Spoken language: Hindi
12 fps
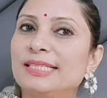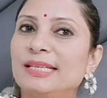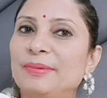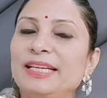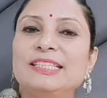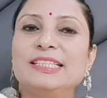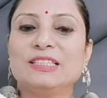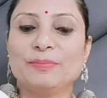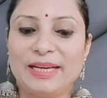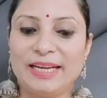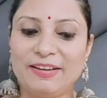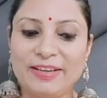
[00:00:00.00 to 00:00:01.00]
इसी में ही चीज़
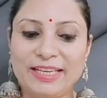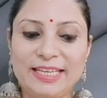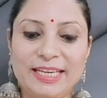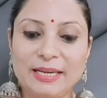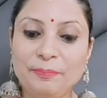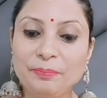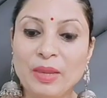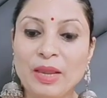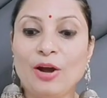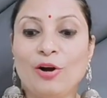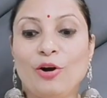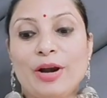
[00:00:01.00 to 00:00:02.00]
बनने वाली है
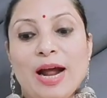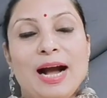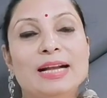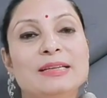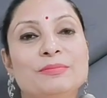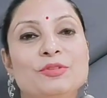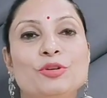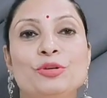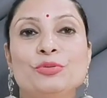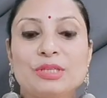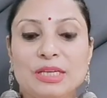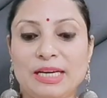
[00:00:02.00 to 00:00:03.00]
और आज हम जो
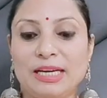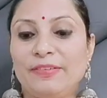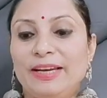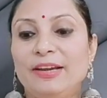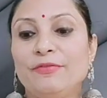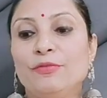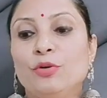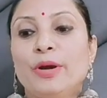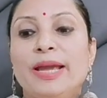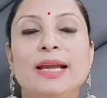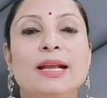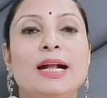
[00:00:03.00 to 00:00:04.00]
यूज़ करने वाले हैं वो
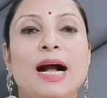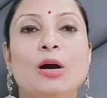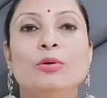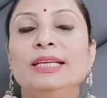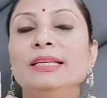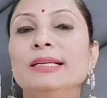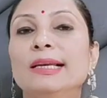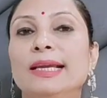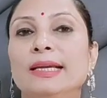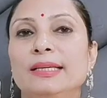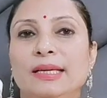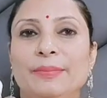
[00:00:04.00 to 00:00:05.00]
है काउलिन क्ले
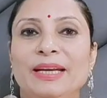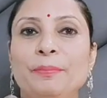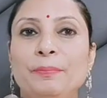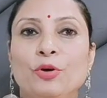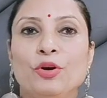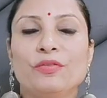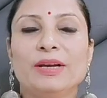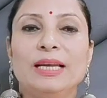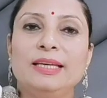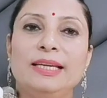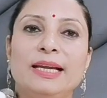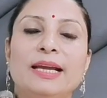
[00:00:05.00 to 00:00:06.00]
ये मैंने प्योर
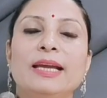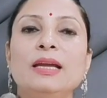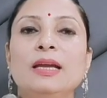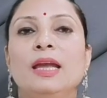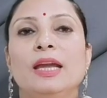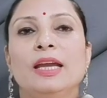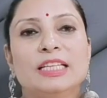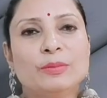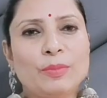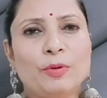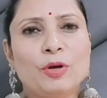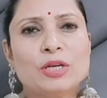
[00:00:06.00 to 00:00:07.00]
वाला लिया है
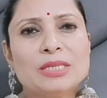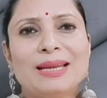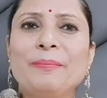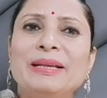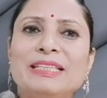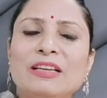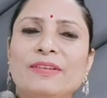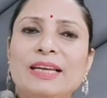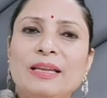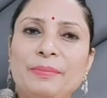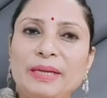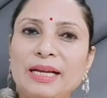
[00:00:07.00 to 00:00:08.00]
इसमें बहुत सारे मिक्सिंग
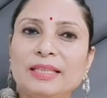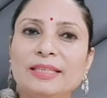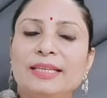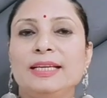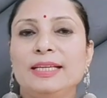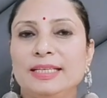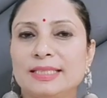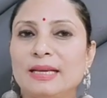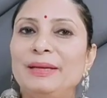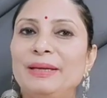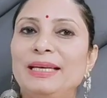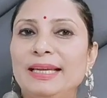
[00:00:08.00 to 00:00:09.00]
वाले भी आते हैं
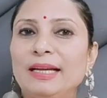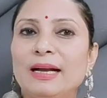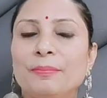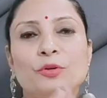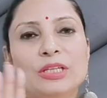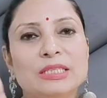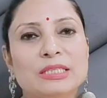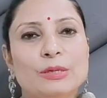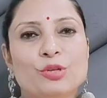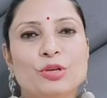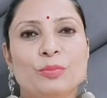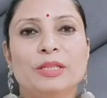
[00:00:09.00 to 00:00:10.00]
इसका मैं लिंक आपको
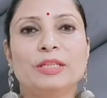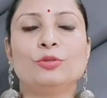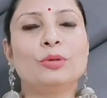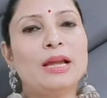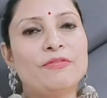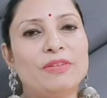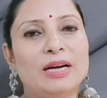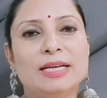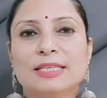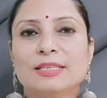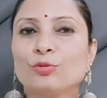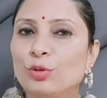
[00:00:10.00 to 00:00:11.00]
डिस्क्रिप्शन में दे दूँगी आप वहाँ
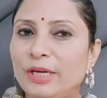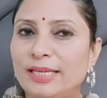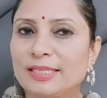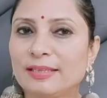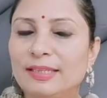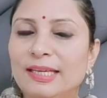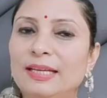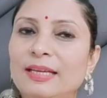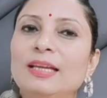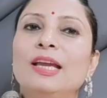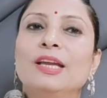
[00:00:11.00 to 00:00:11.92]
से इसको ले सकते हैं